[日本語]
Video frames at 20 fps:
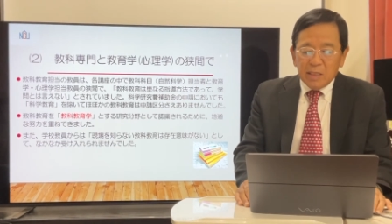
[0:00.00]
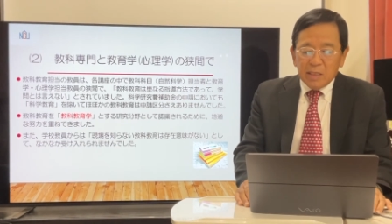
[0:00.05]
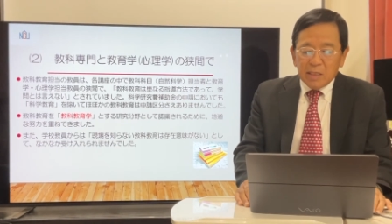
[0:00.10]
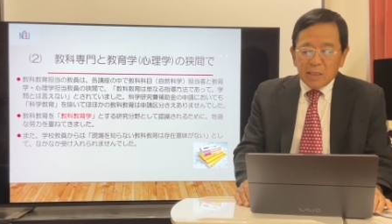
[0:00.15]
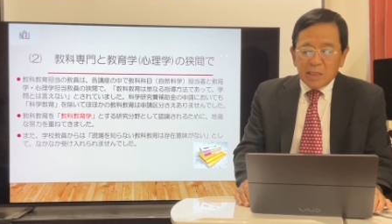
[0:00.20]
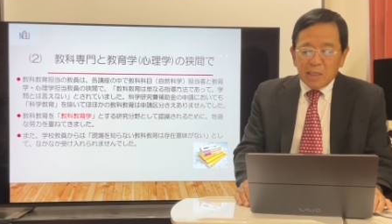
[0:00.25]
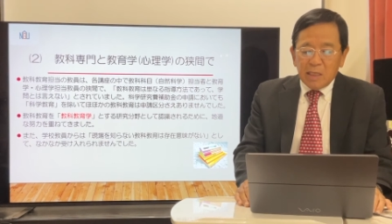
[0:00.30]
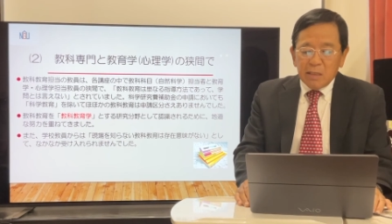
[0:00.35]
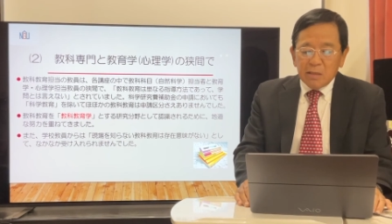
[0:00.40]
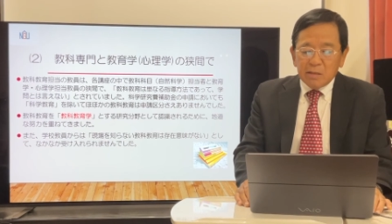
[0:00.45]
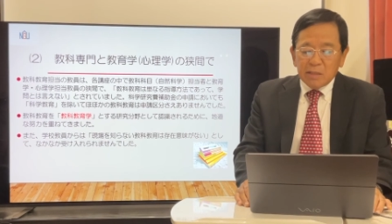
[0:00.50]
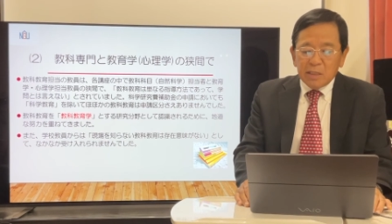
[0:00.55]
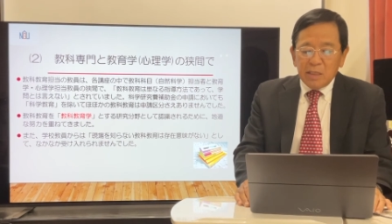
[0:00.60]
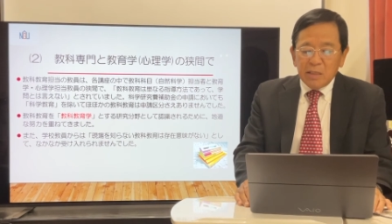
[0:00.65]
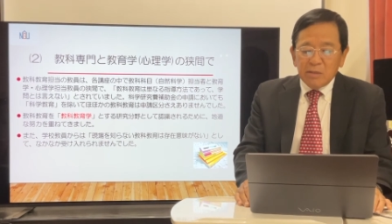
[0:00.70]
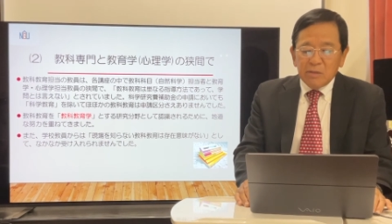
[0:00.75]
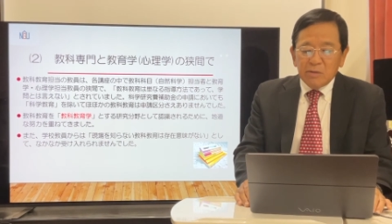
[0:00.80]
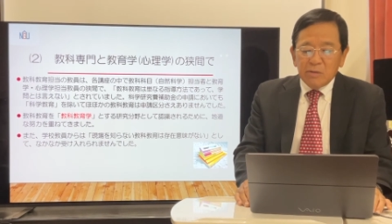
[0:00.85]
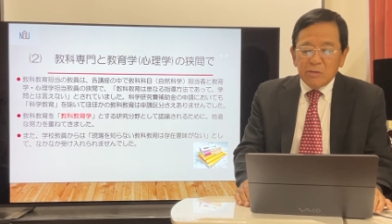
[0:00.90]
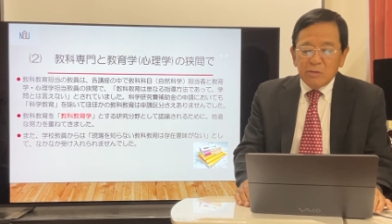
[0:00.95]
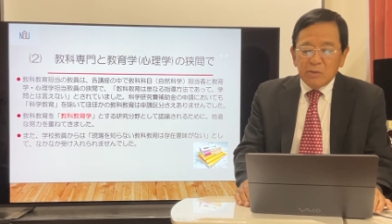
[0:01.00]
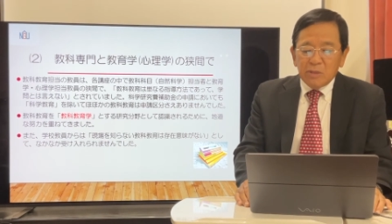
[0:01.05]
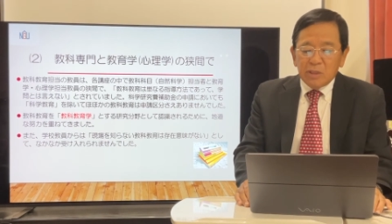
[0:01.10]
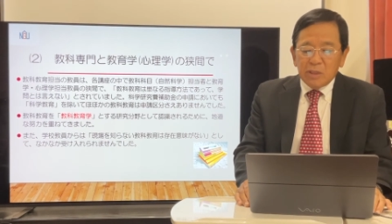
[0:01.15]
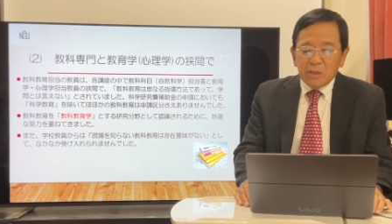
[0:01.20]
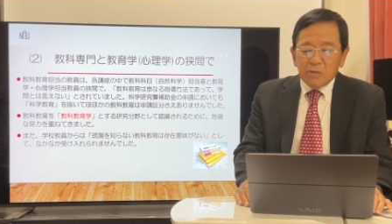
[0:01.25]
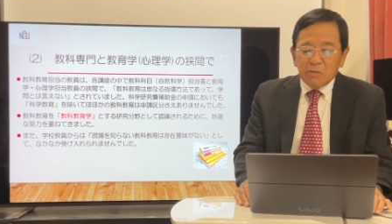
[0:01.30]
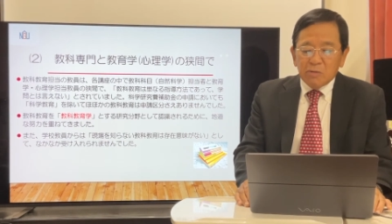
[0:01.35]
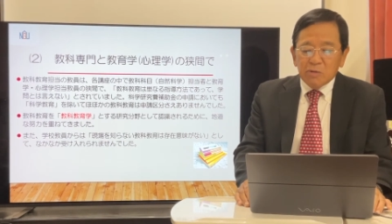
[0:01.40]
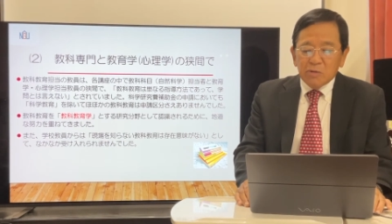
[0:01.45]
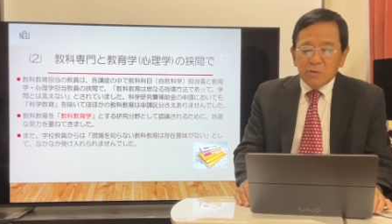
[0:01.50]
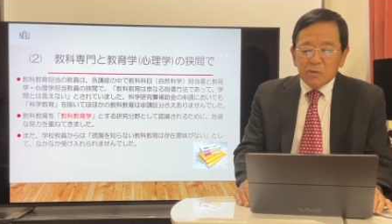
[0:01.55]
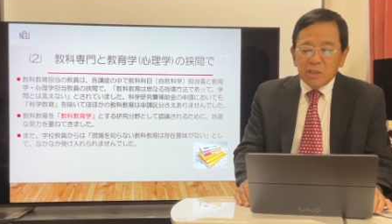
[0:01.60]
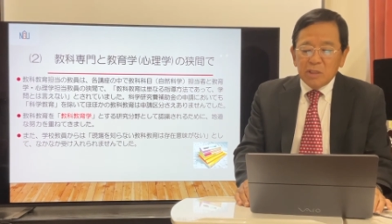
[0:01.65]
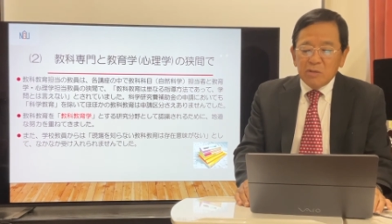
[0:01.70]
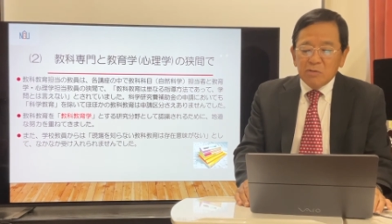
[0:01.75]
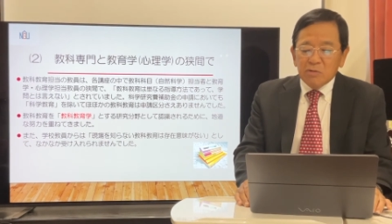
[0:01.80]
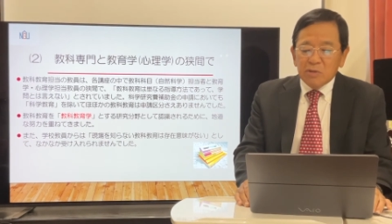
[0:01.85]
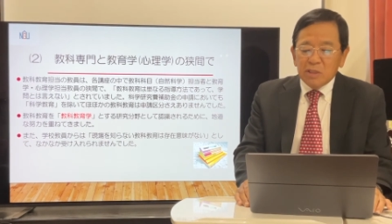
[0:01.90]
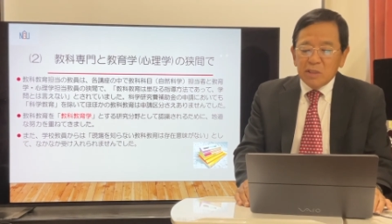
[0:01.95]
科学研究費補助
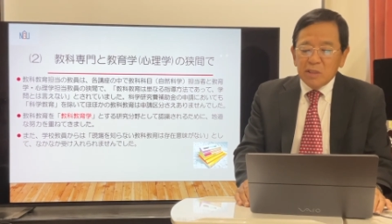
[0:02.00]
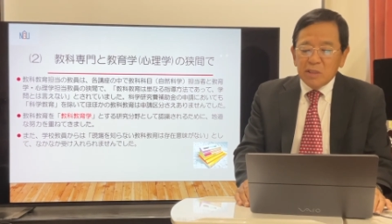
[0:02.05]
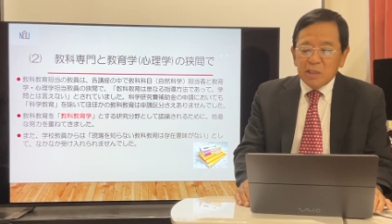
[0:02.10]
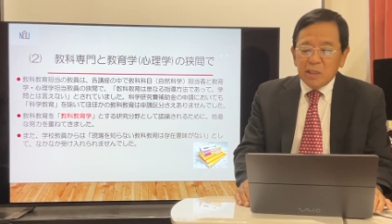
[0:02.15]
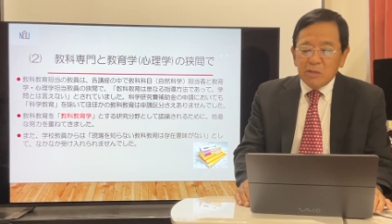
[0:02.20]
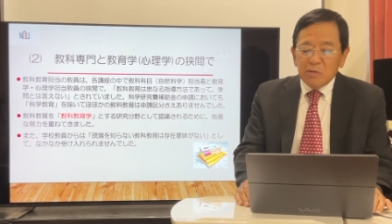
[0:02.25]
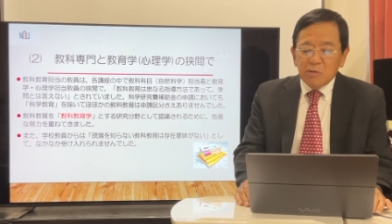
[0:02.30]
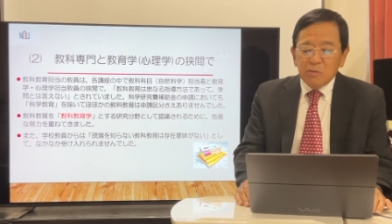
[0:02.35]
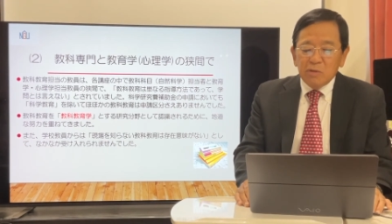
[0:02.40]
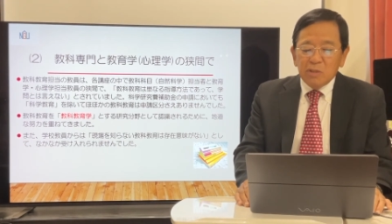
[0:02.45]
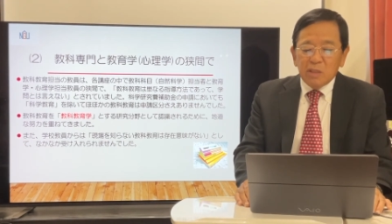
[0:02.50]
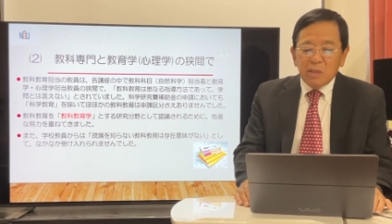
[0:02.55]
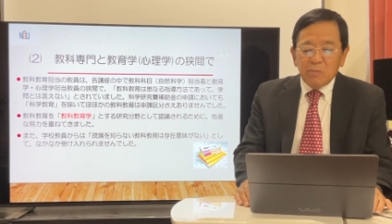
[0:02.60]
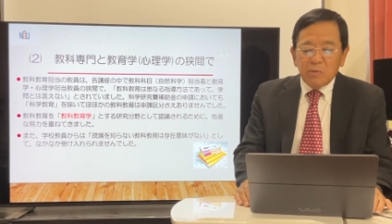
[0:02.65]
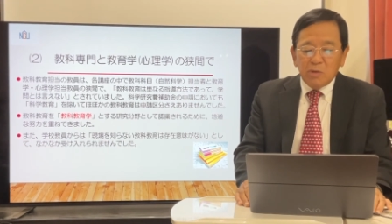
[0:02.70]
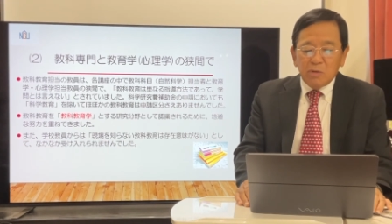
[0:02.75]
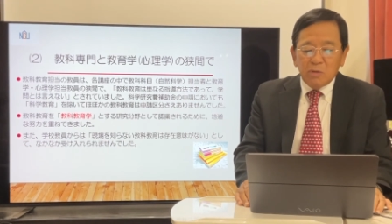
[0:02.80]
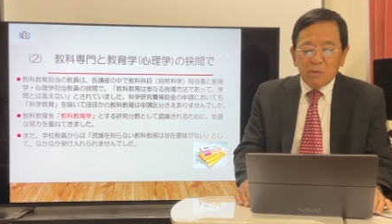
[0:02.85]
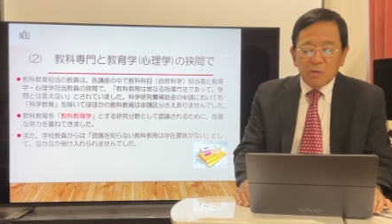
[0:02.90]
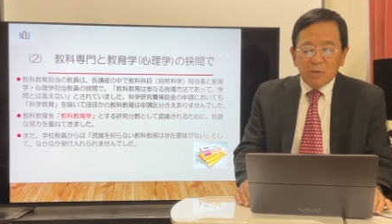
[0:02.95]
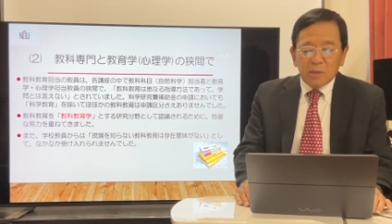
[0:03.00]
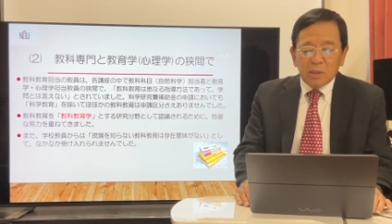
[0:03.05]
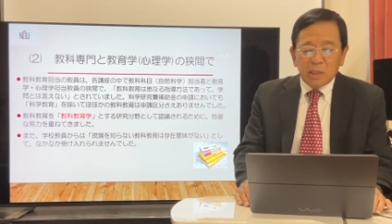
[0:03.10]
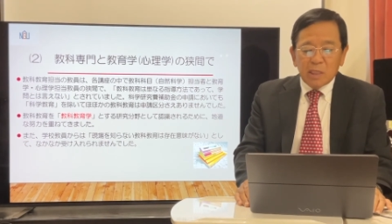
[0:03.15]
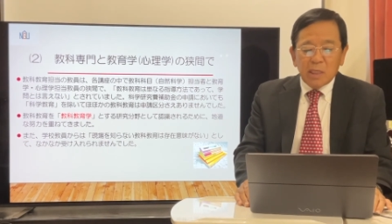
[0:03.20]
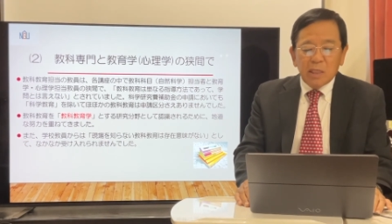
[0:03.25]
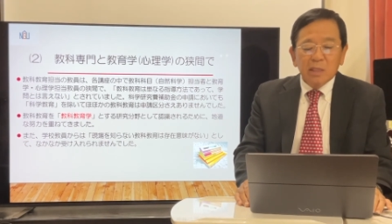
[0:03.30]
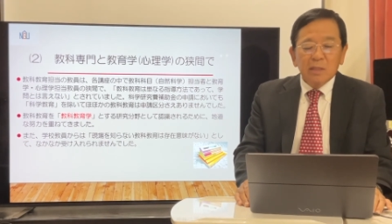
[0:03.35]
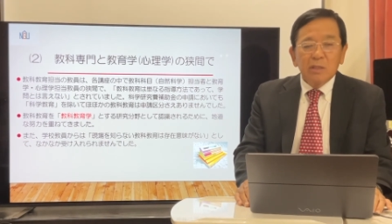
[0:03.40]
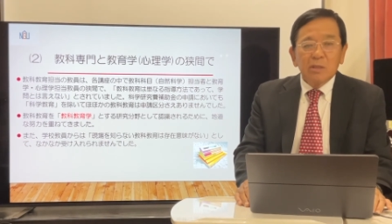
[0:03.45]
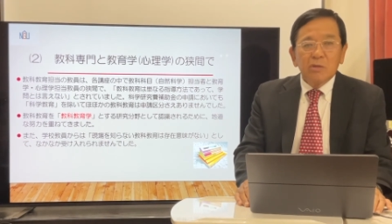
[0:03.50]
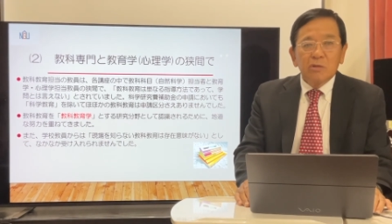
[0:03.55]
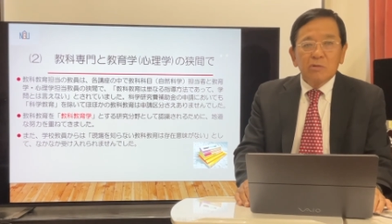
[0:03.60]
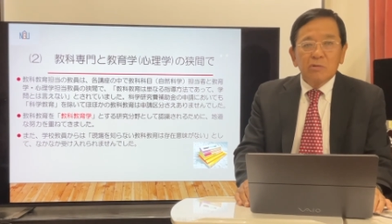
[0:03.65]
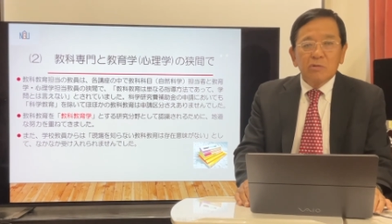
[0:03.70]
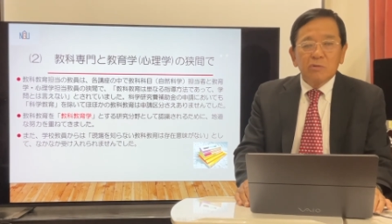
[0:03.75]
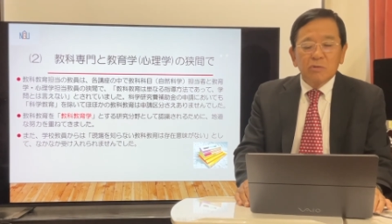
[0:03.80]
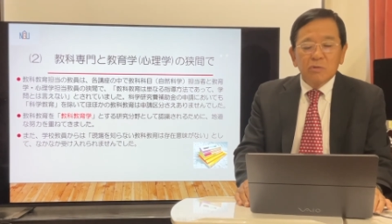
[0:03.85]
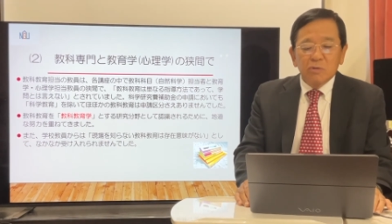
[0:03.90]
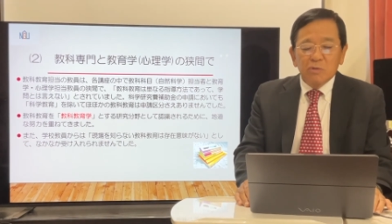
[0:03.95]
金の申請においても科学教
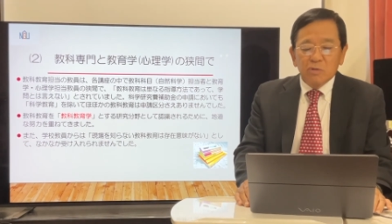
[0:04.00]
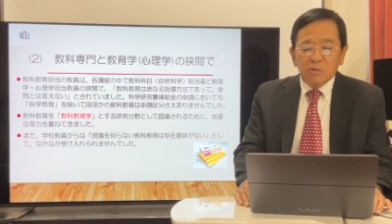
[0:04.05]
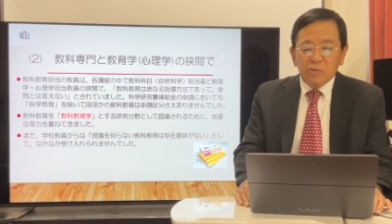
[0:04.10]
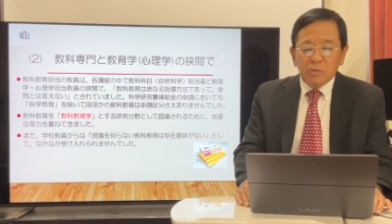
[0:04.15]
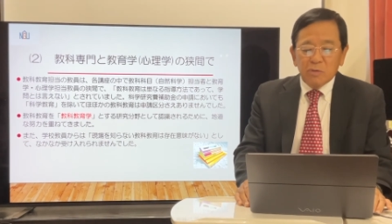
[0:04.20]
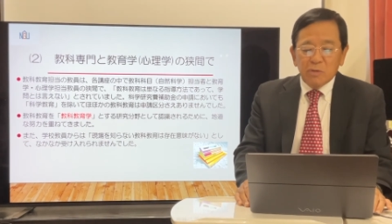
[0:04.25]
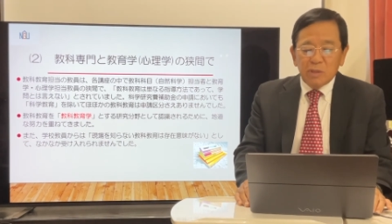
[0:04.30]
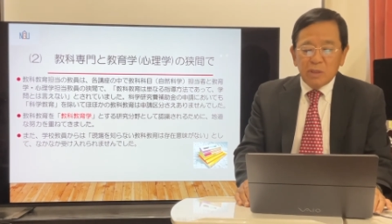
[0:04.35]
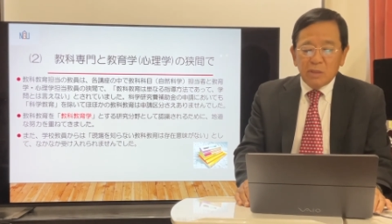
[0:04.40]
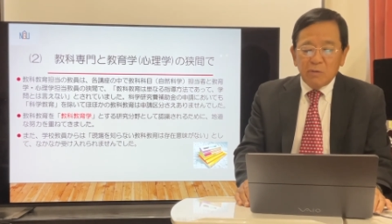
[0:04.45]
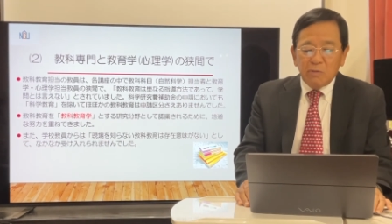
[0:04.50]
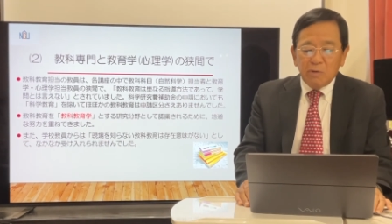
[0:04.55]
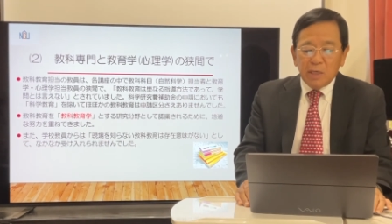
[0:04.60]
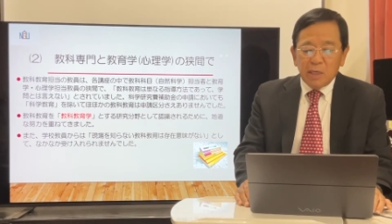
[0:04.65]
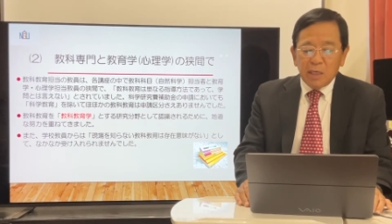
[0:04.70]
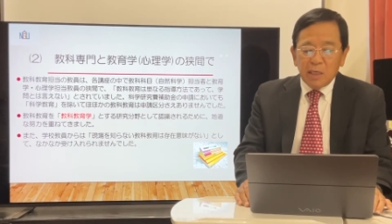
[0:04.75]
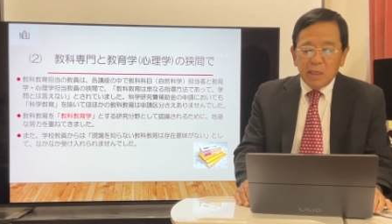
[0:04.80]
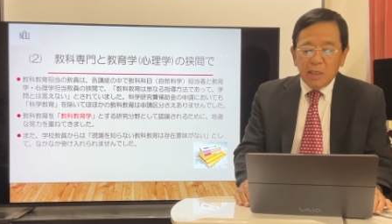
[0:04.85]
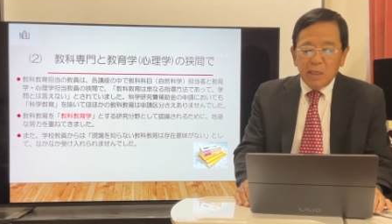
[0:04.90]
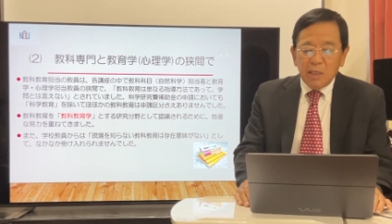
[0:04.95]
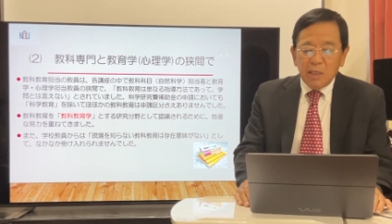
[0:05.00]
育を除いては